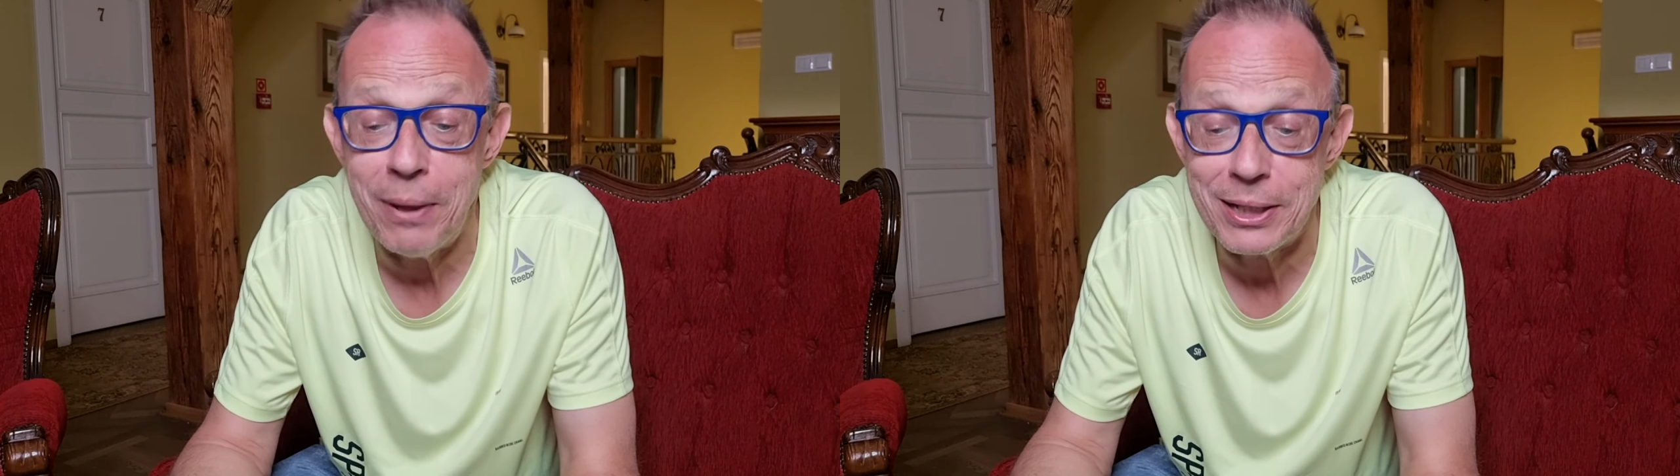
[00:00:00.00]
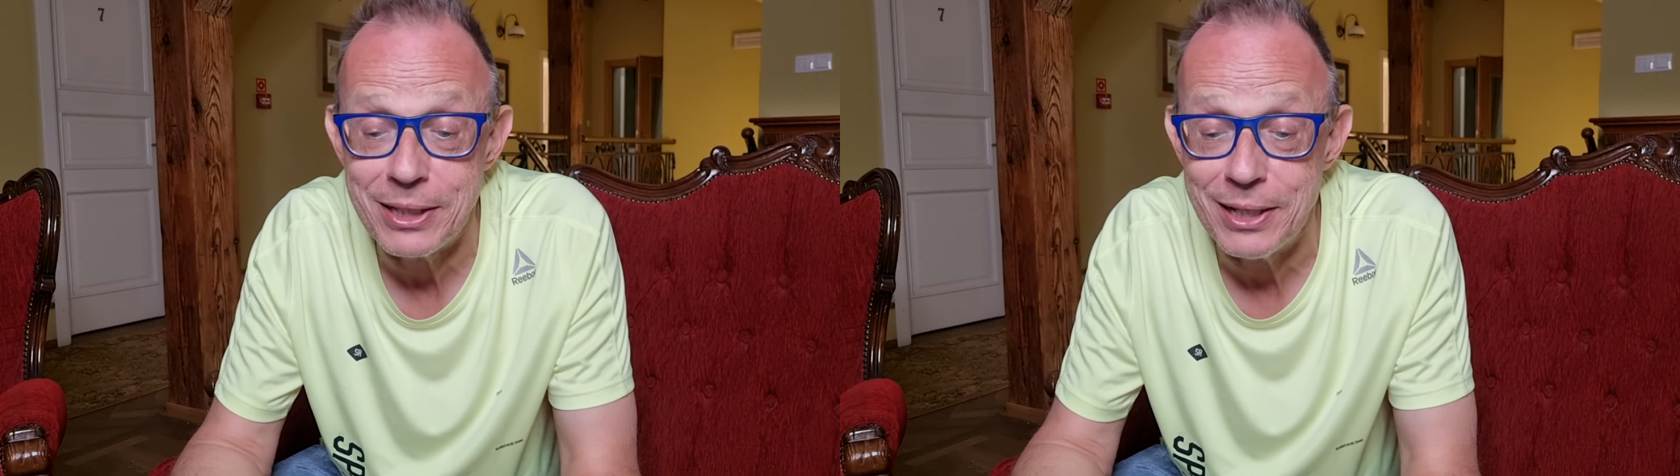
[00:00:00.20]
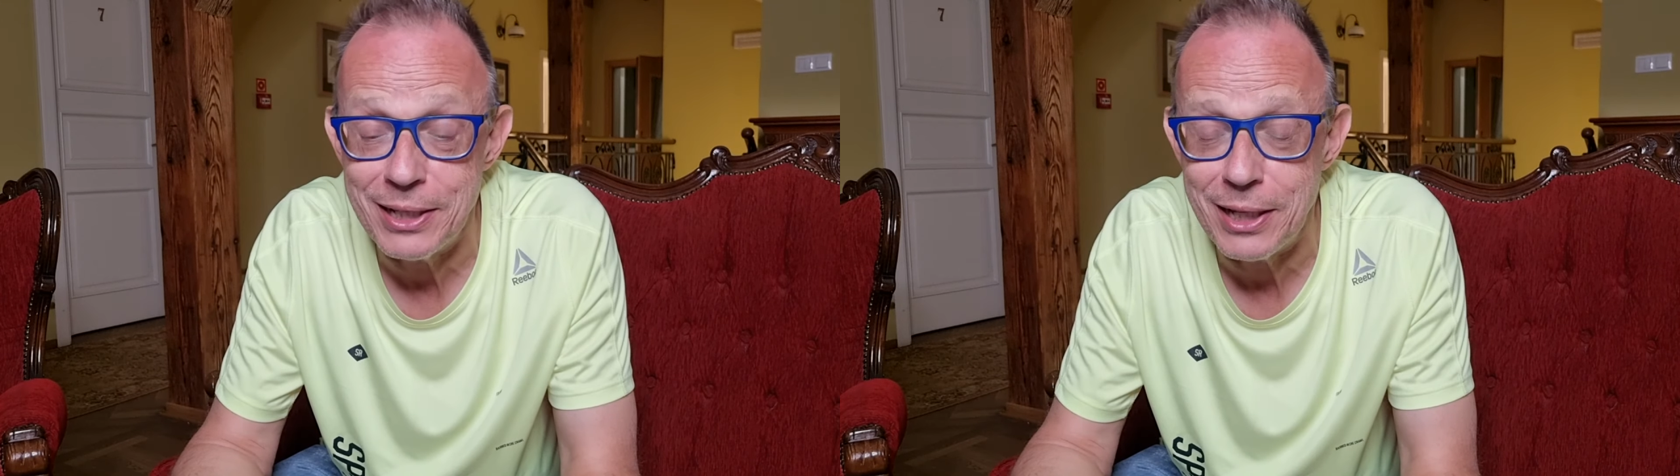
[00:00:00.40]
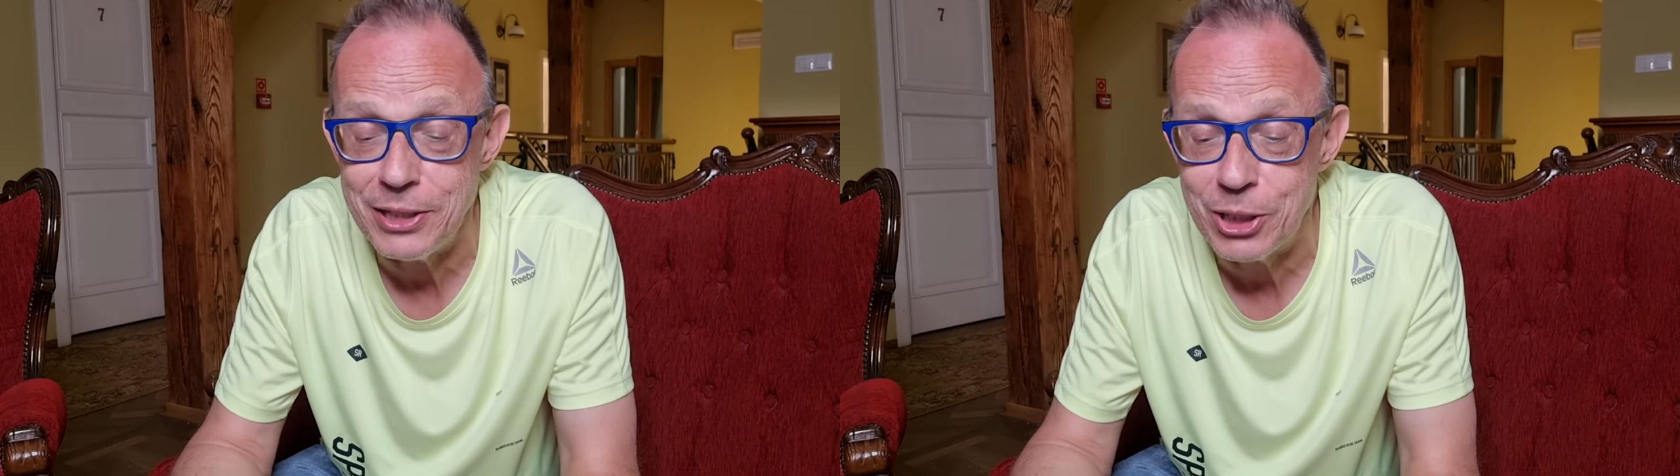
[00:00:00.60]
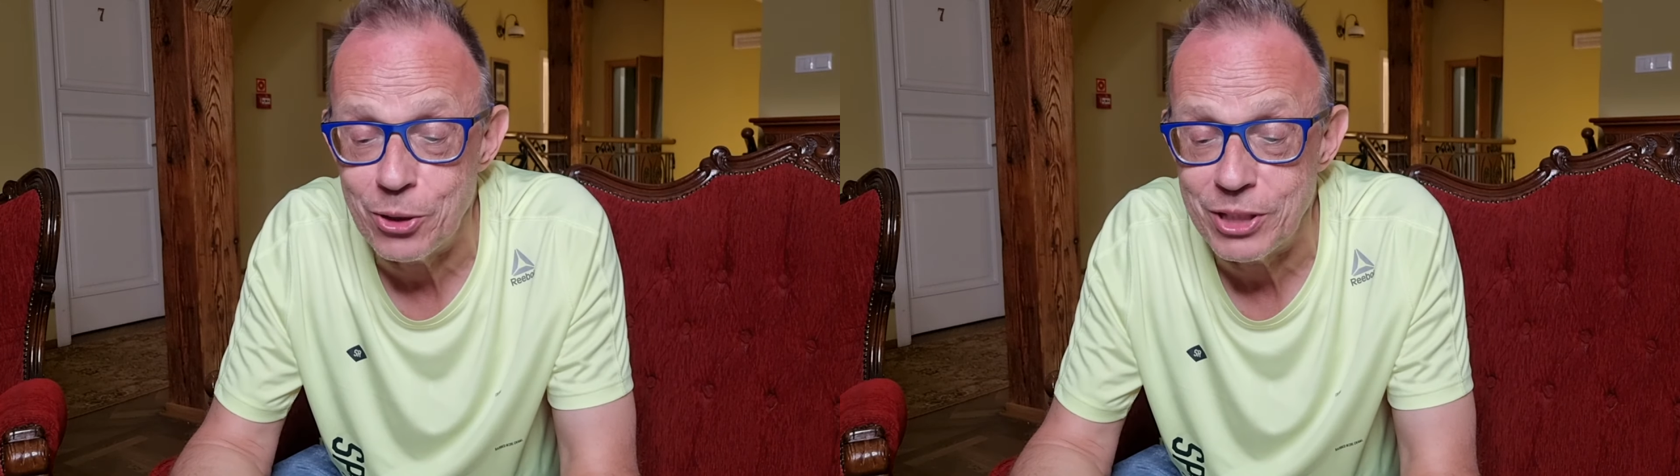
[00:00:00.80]
Magdalena,
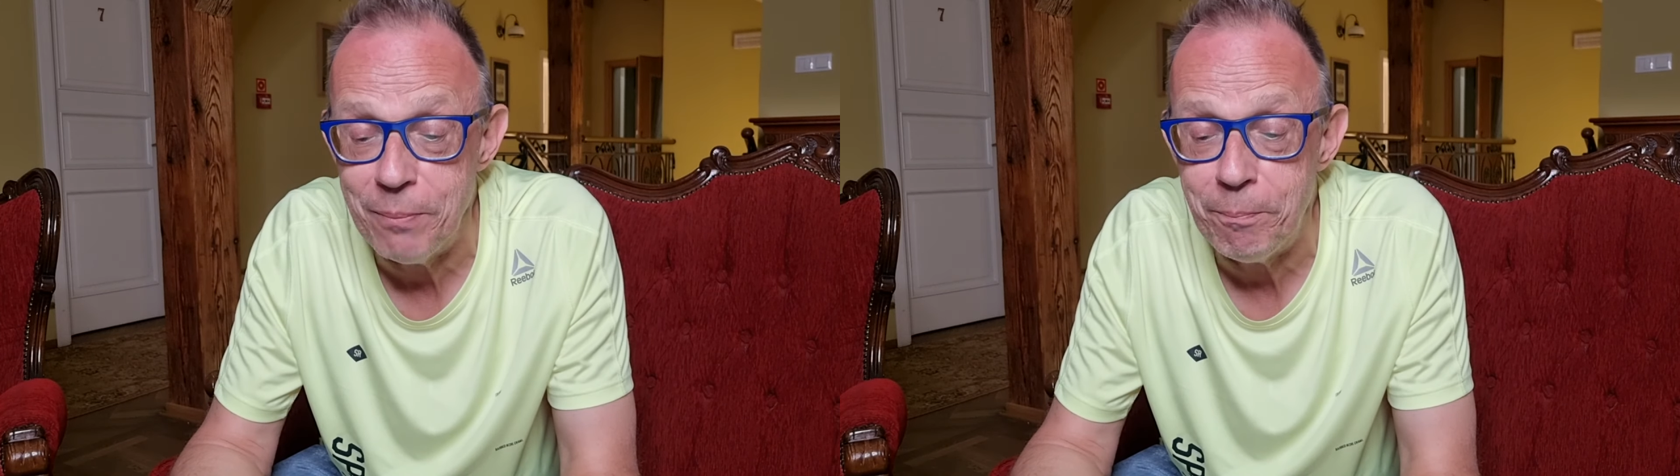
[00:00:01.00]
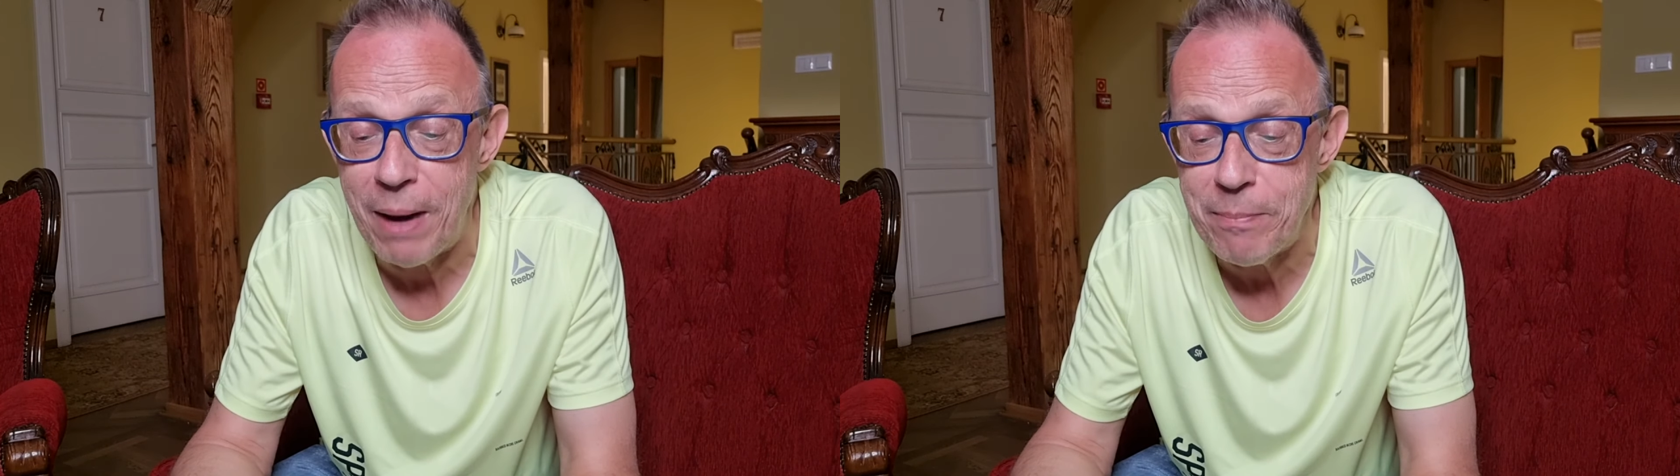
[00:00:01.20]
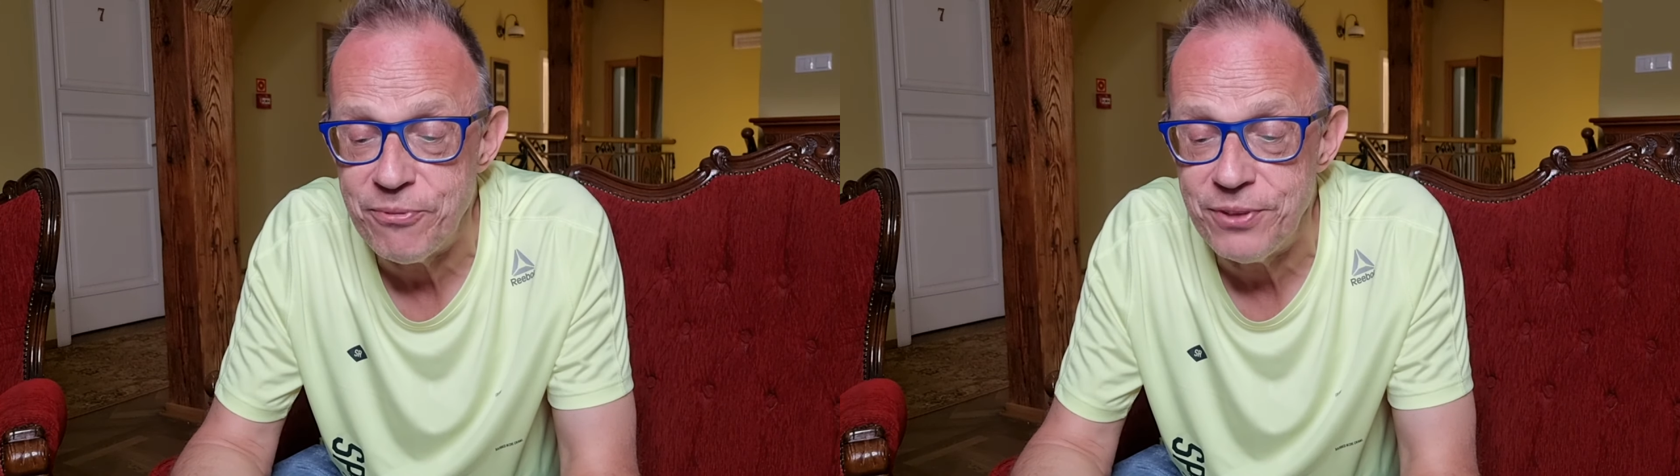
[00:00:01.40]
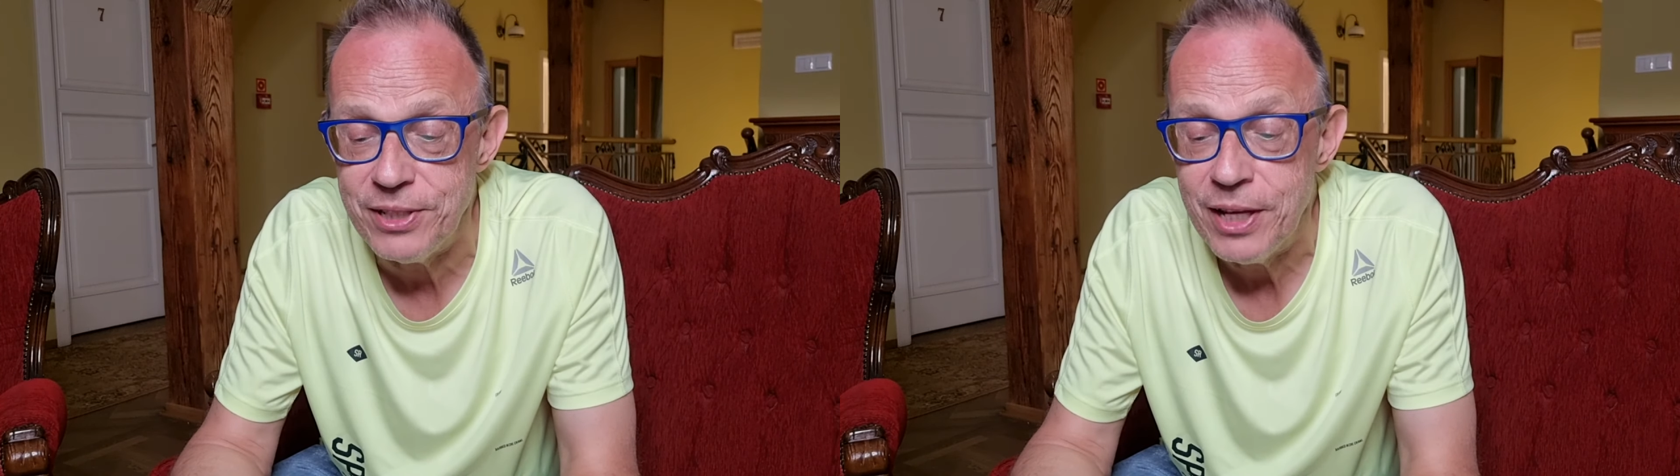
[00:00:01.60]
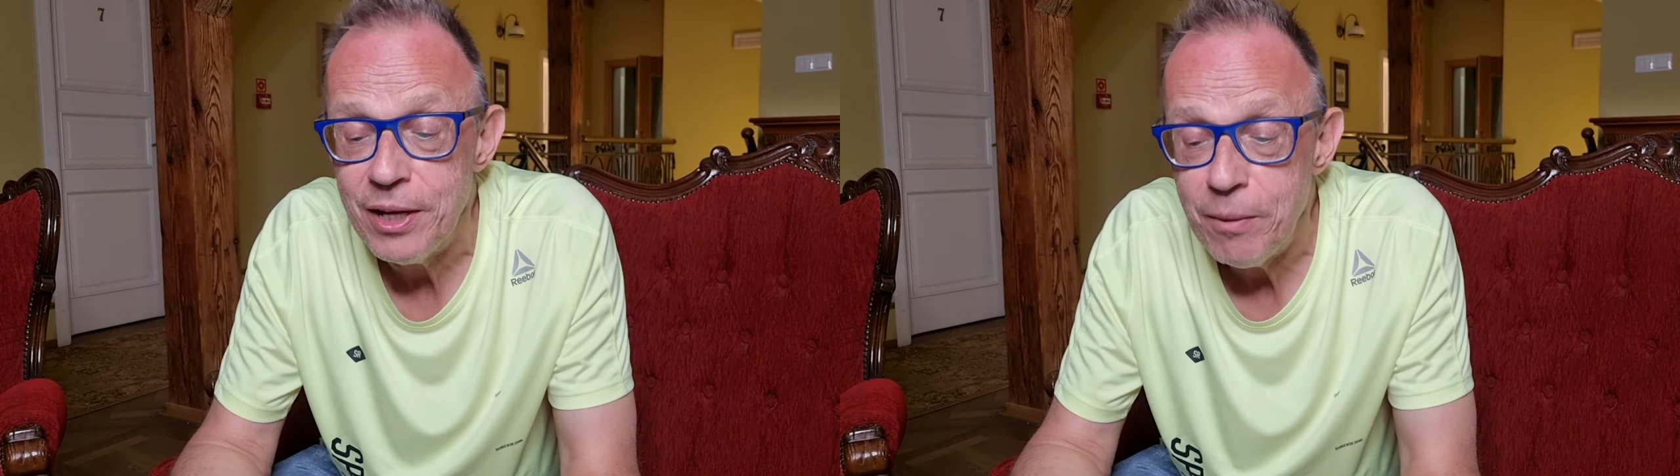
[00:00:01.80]
Nikodem, Pamfil,